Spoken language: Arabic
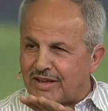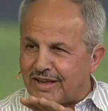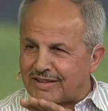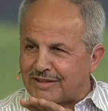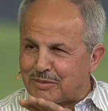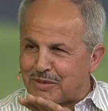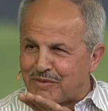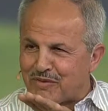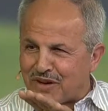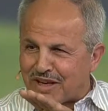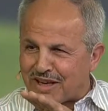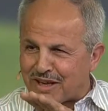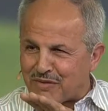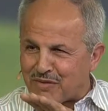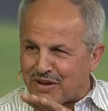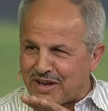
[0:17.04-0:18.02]
لازم
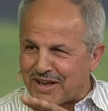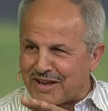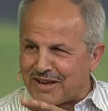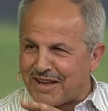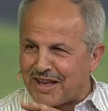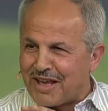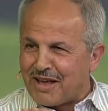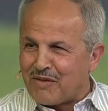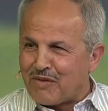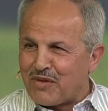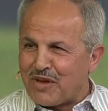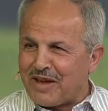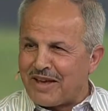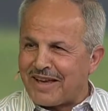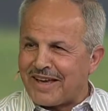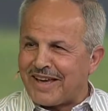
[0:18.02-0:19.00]
نفكر فيهن
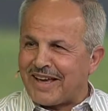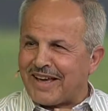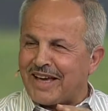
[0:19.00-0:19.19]
في